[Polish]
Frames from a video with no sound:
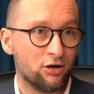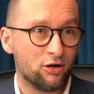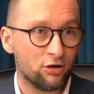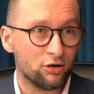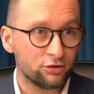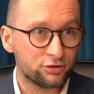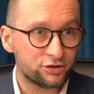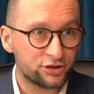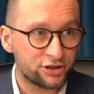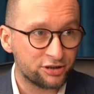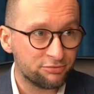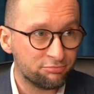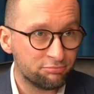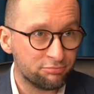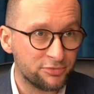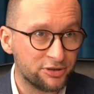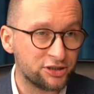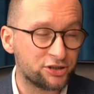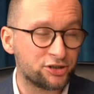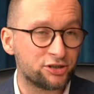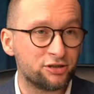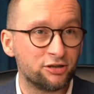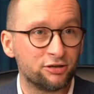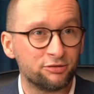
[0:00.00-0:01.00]
o czym
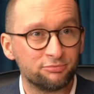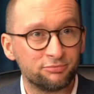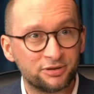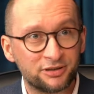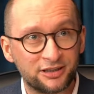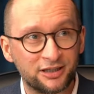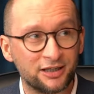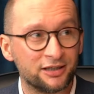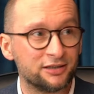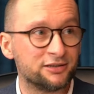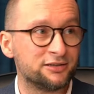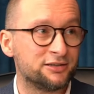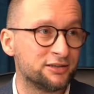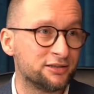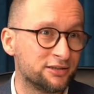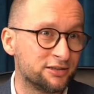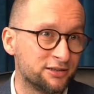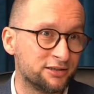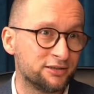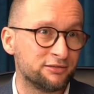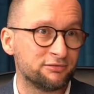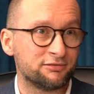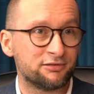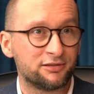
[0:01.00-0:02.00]
myślą,
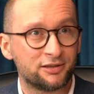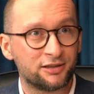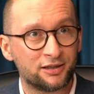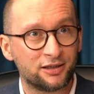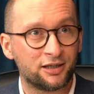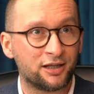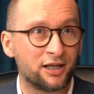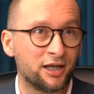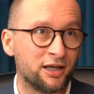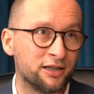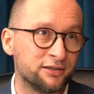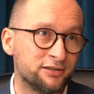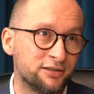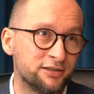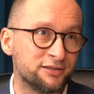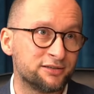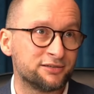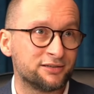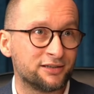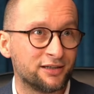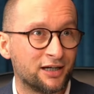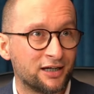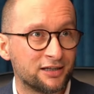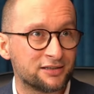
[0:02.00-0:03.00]
kiedy kiedy
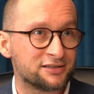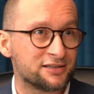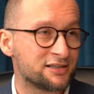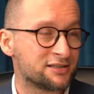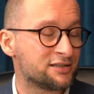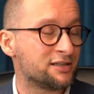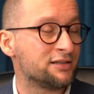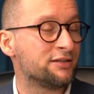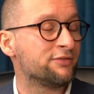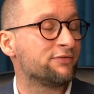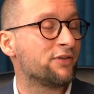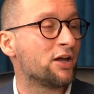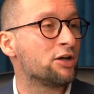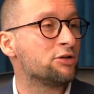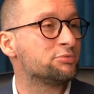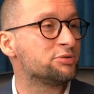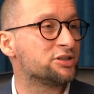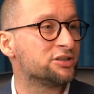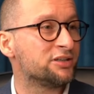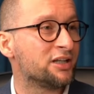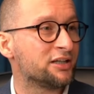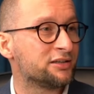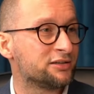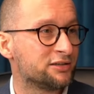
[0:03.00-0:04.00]
tak zastanawiałem
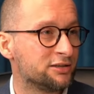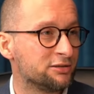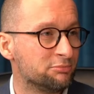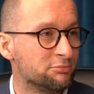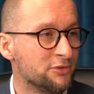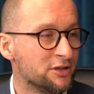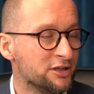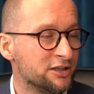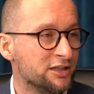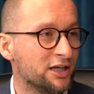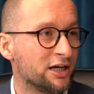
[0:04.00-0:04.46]
się nad tym,